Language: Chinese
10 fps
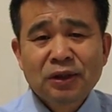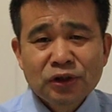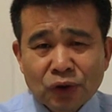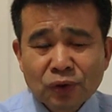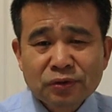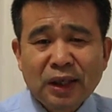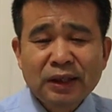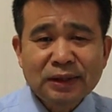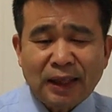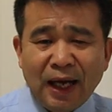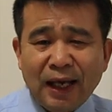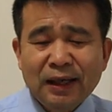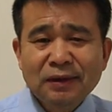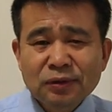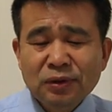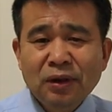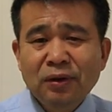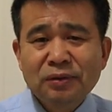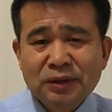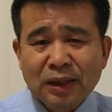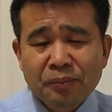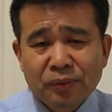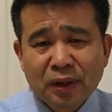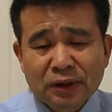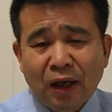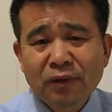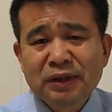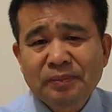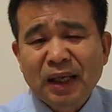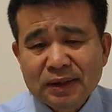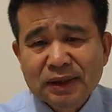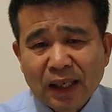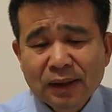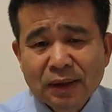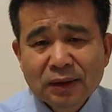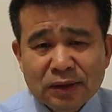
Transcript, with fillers: 就算这个太阳最后也不过超过一百亿年，